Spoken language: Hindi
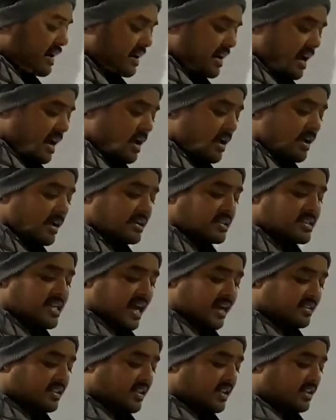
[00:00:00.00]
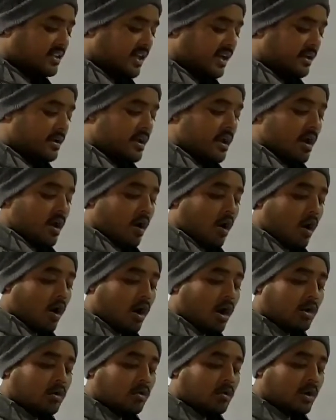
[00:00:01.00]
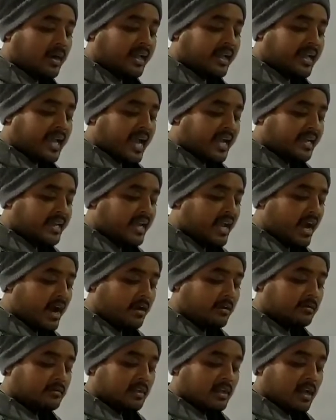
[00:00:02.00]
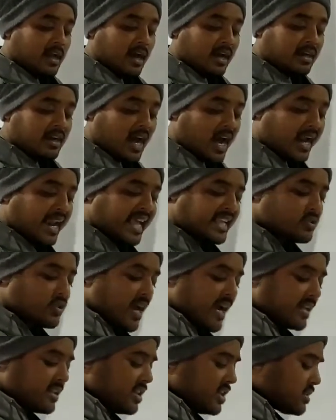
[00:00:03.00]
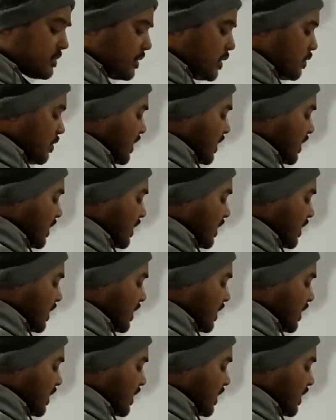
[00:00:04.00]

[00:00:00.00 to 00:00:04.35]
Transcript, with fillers: करना चाहते थे और उन्होंने क्या किया 1831 में